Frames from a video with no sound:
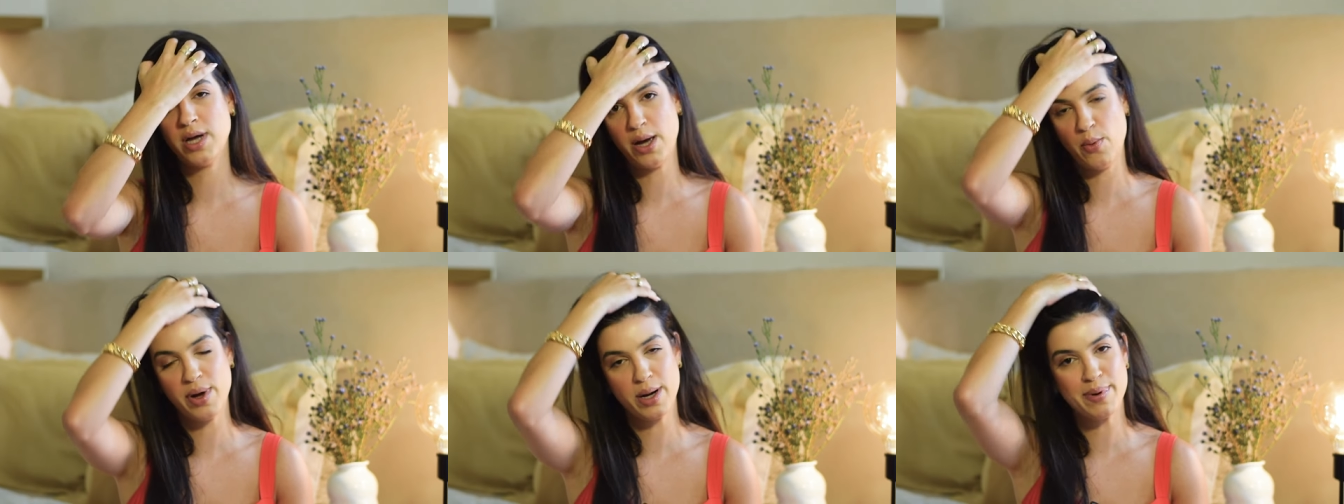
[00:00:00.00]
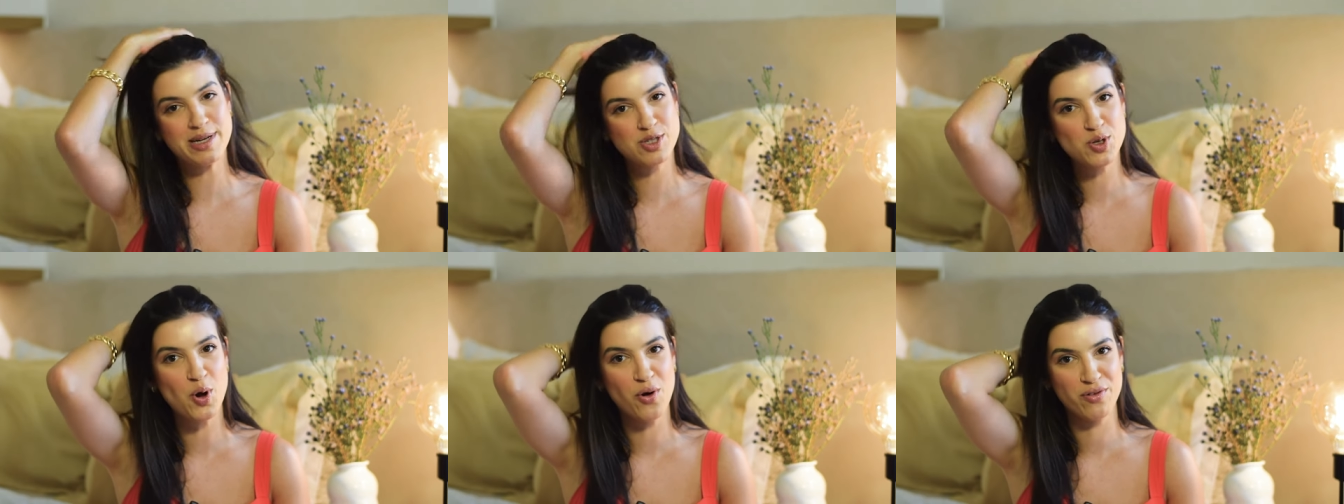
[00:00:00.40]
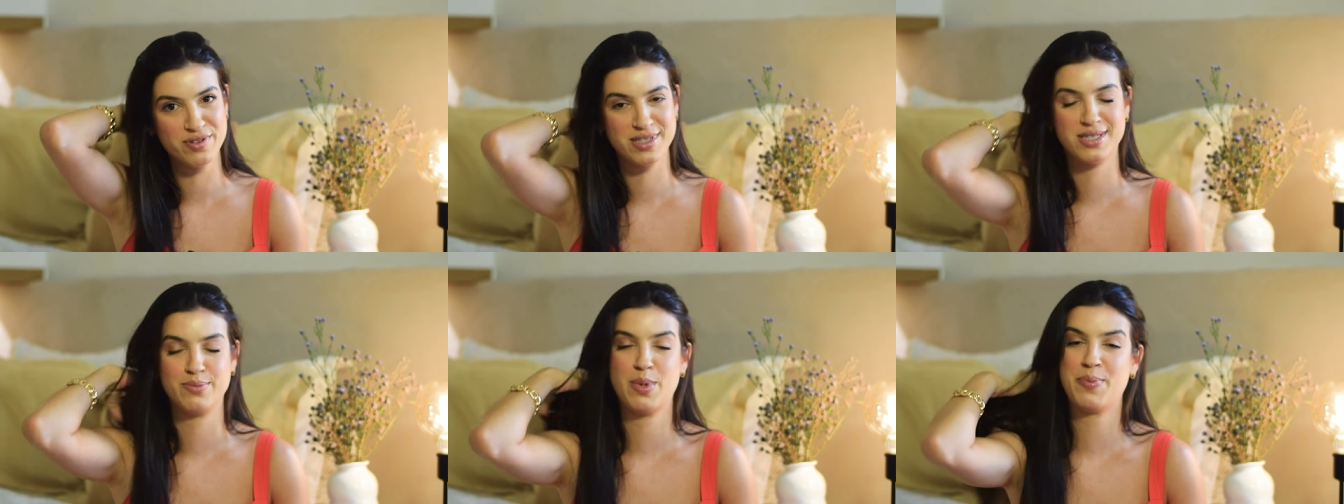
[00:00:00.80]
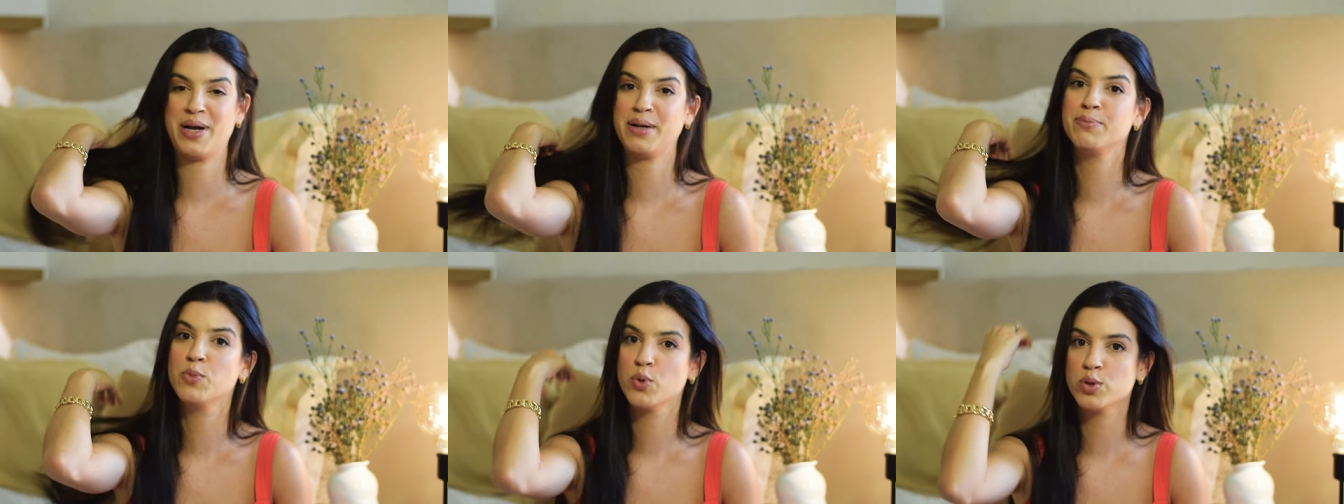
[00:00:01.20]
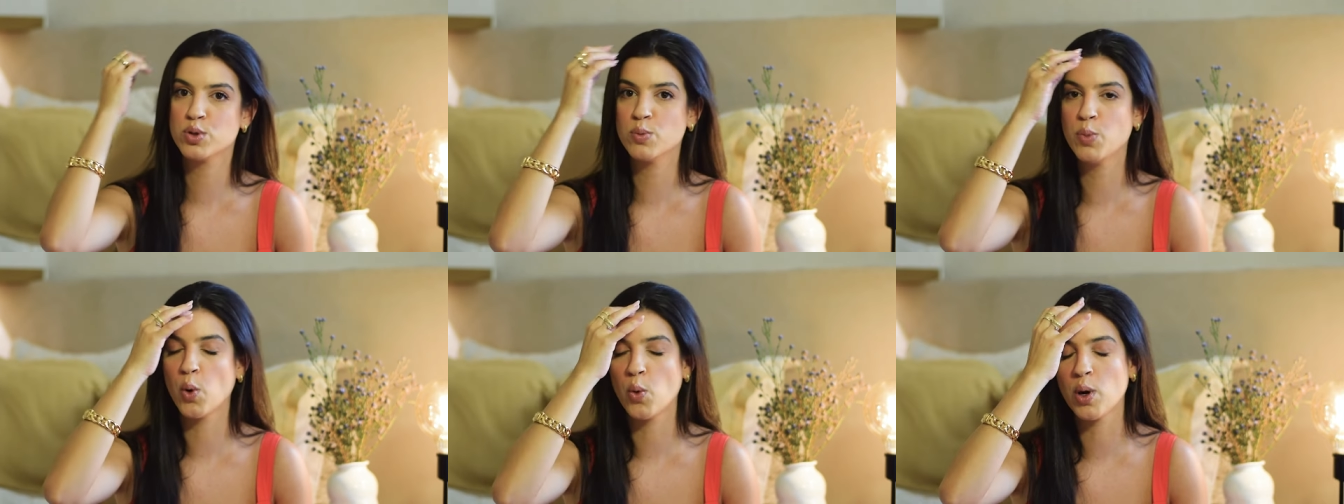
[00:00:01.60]
eu era mais nova, assim, minha pele é muito
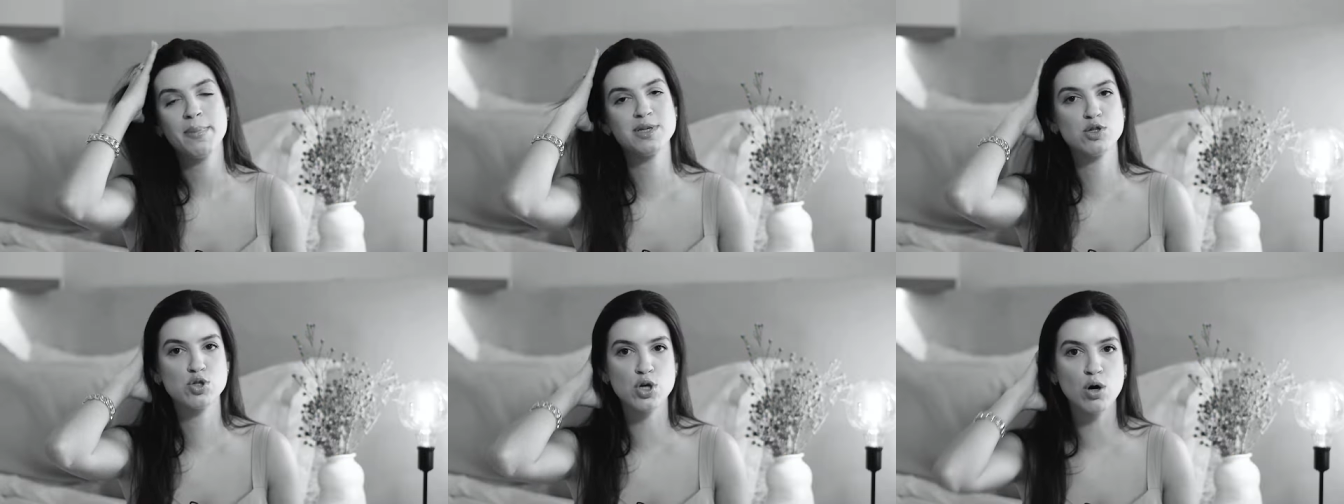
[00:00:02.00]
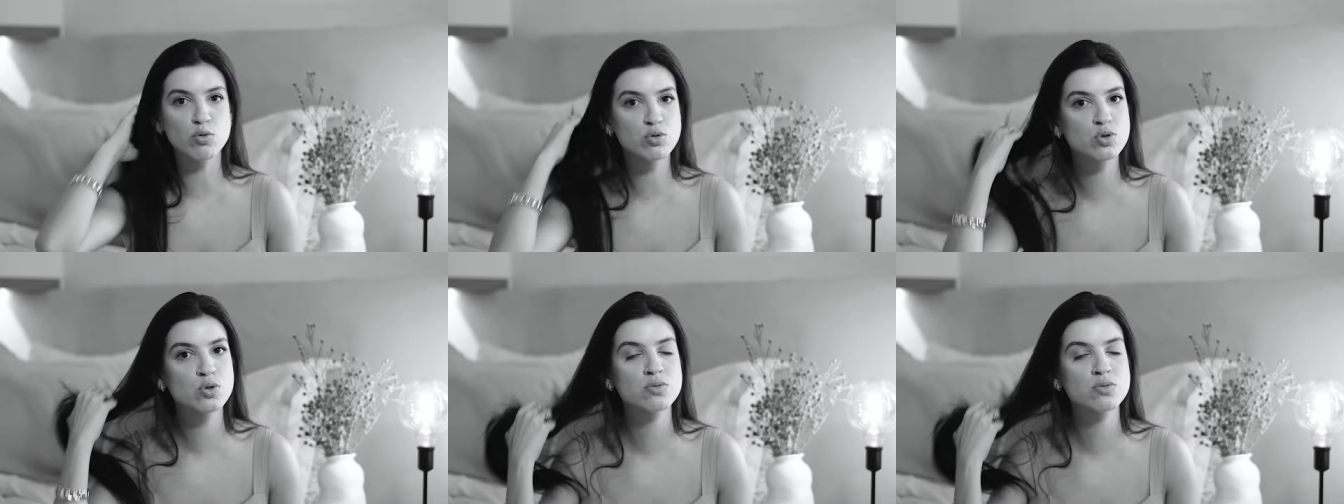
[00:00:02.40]
boa. Mas eu só uso,